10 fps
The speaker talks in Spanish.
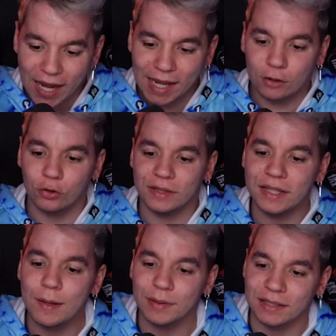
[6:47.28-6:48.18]
La
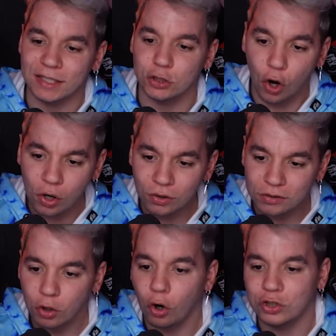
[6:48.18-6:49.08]
tortilla de patatas con
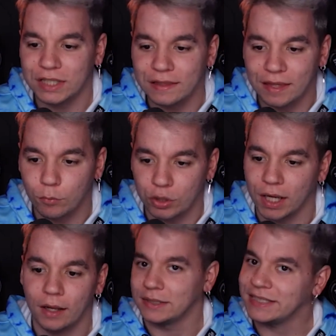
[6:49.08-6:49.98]
o sin sin
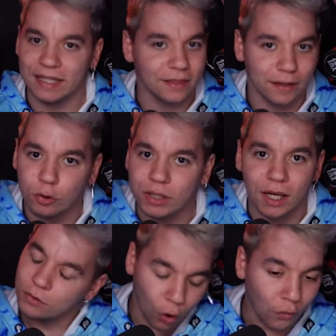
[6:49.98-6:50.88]
cebolla, sin
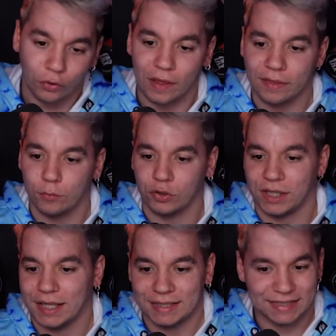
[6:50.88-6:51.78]
cebolla, odio la
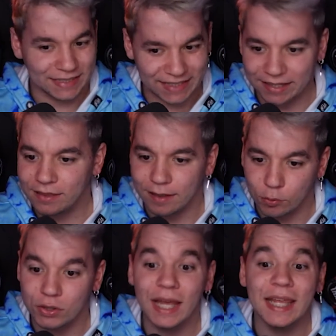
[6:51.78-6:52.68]
cebolla, sin
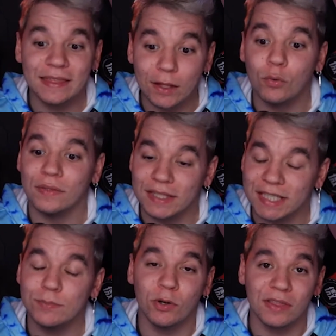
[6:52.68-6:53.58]
cebolla y
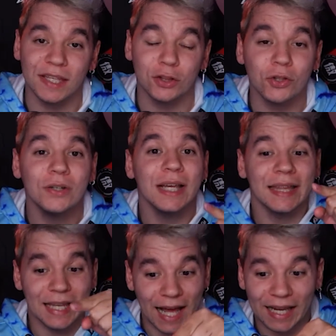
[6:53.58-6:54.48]
56%
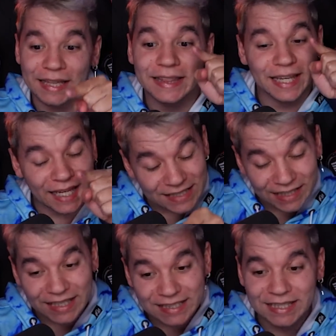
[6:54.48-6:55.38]
de la gente es
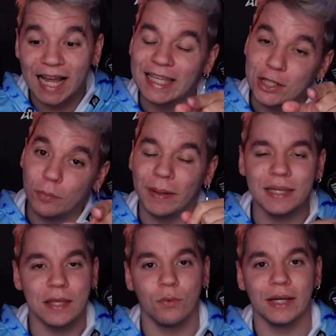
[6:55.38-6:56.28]
lista y
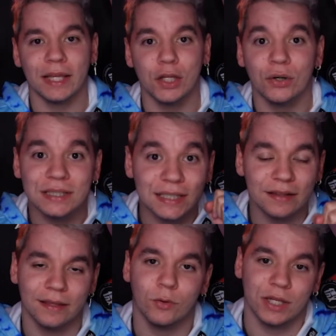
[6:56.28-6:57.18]
opina igual que yo, sin
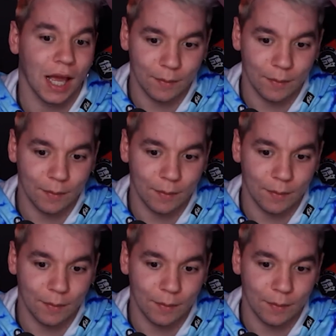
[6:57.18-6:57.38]
cebolla.